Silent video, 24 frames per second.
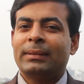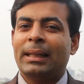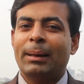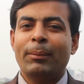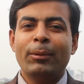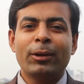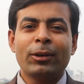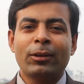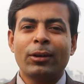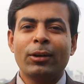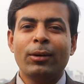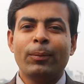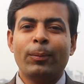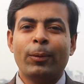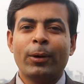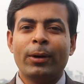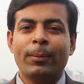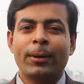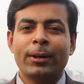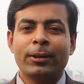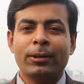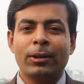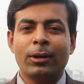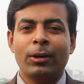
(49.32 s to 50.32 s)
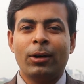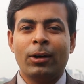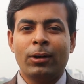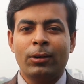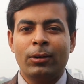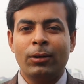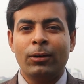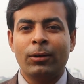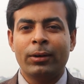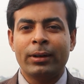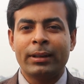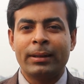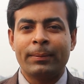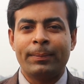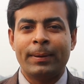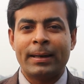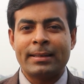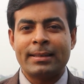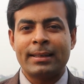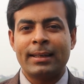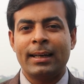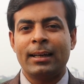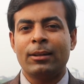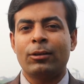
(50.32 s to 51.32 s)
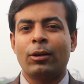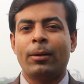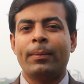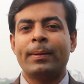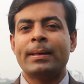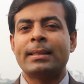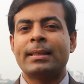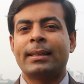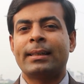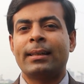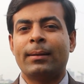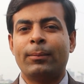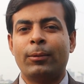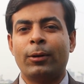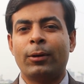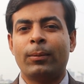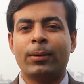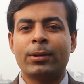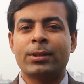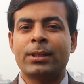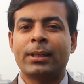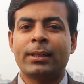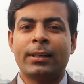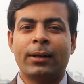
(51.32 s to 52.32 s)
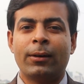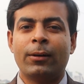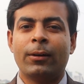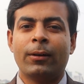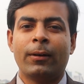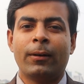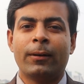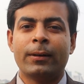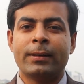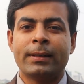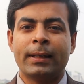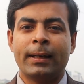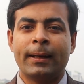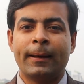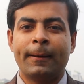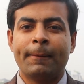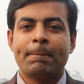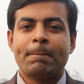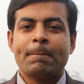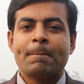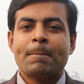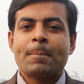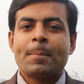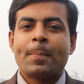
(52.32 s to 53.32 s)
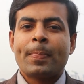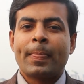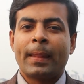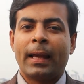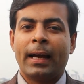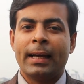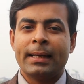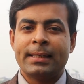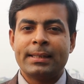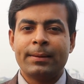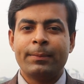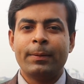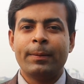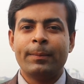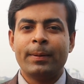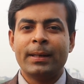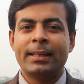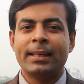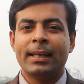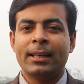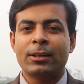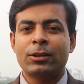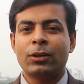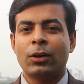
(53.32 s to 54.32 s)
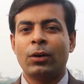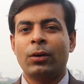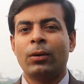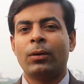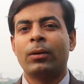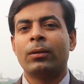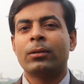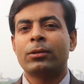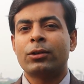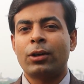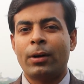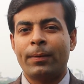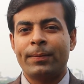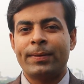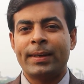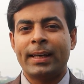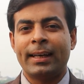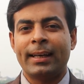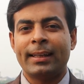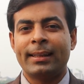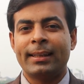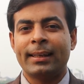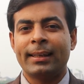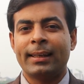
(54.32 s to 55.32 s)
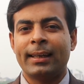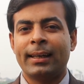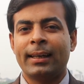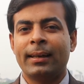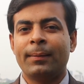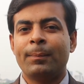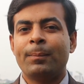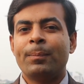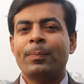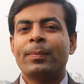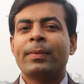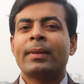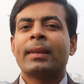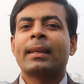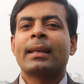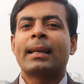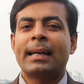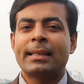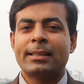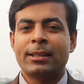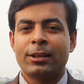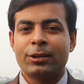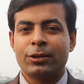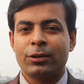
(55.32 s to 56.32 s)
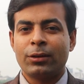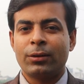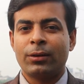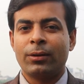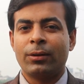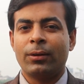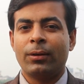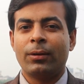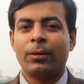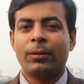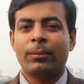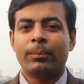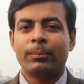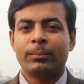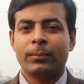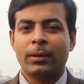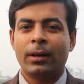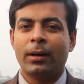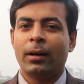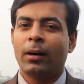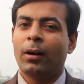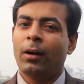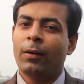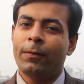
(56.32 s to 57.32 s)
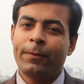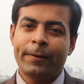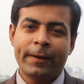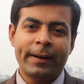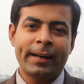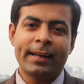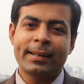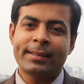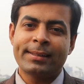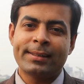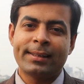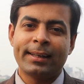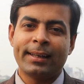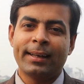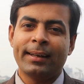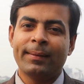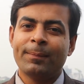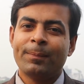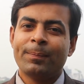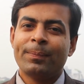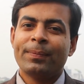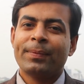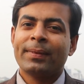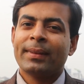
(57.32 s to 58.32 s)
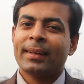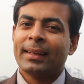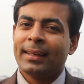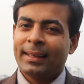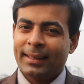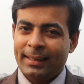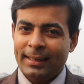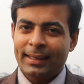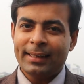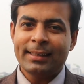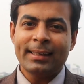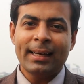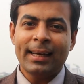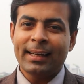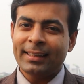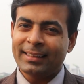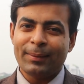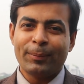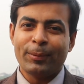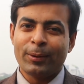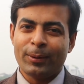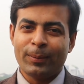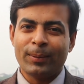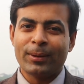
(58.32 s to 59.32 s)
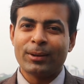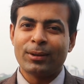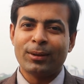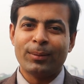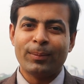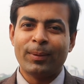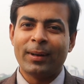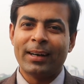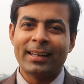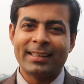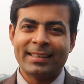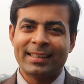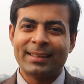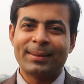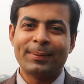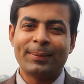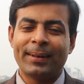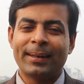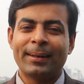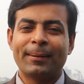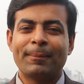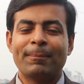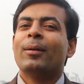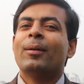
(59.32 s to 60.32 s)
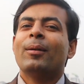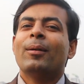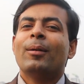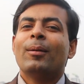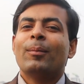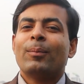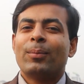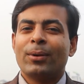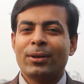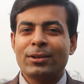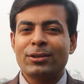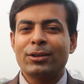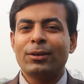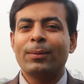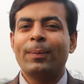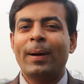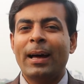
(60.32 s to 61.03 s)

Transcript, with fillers: তেমন কোনো পরিবর্তন লক্ষ্য করতে পারছি না তবে যেটা বলবো সেটা হলো যে টিভি মিডিয়া সহ সব জায়গা থেকে কাজের জন্য অফার আসছে এটা একটা পরিবর্তন বলা যেতে পারে প্রচুর